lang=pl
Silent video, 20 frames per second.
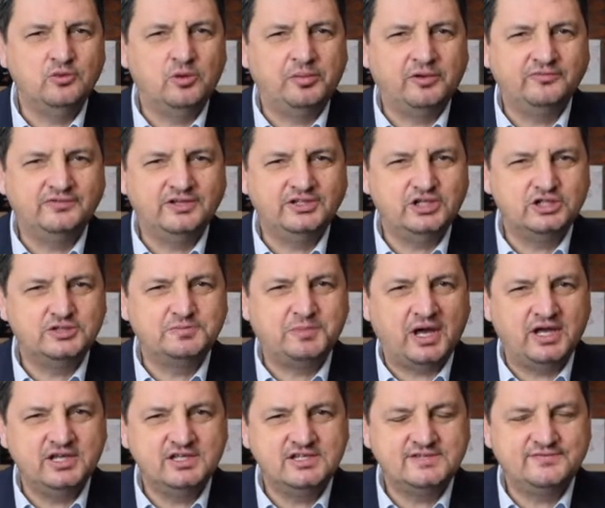opowiedzieć
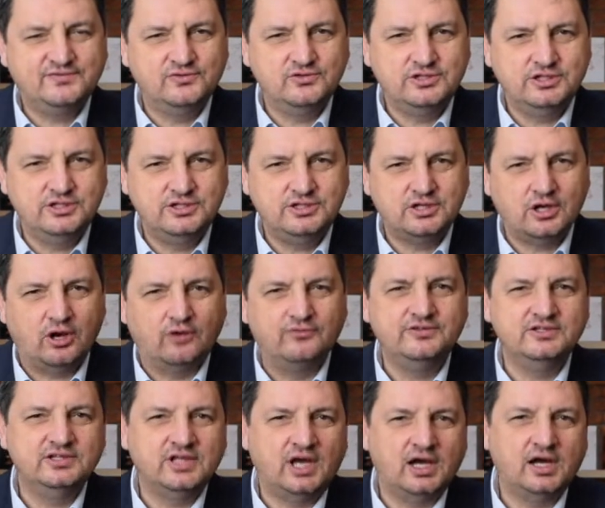Państwu dziś o
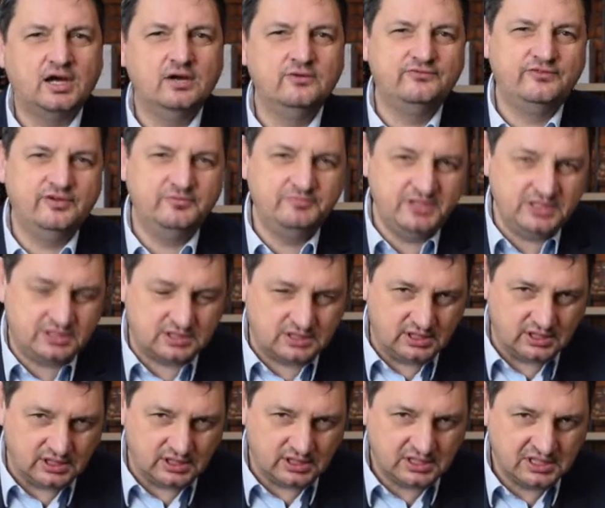winach
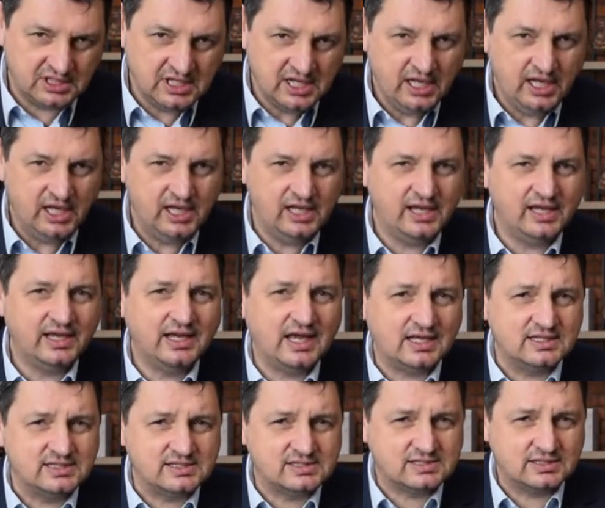wybitnych,
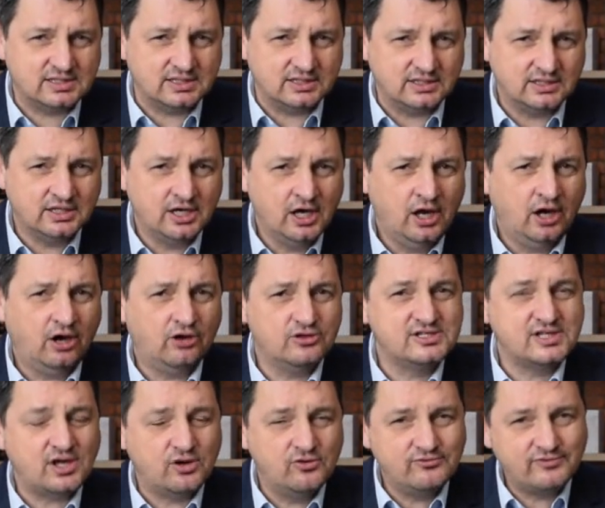eleganckich, o
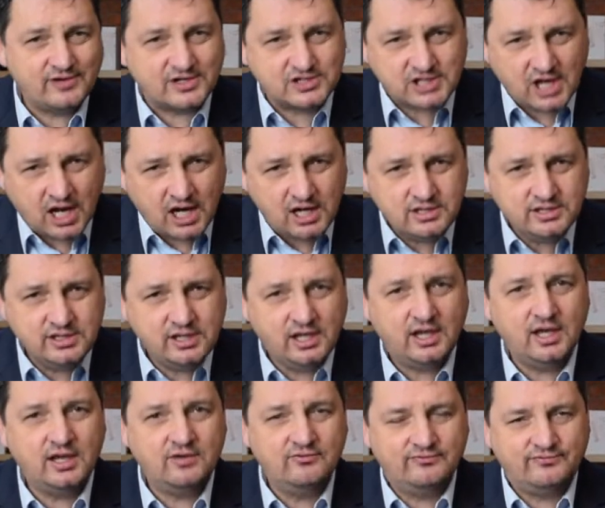
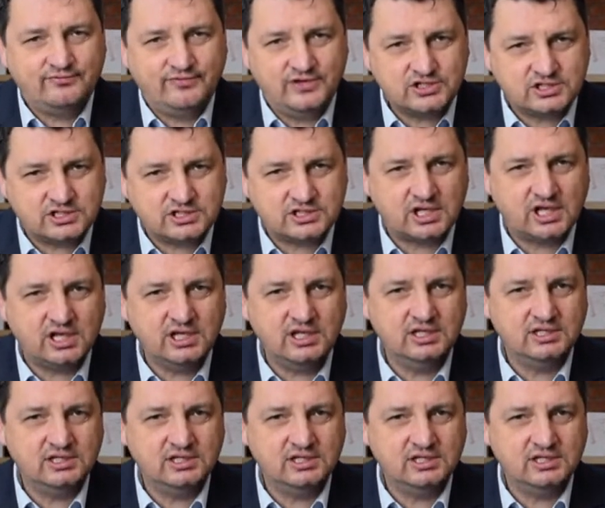zauważalnie wyższej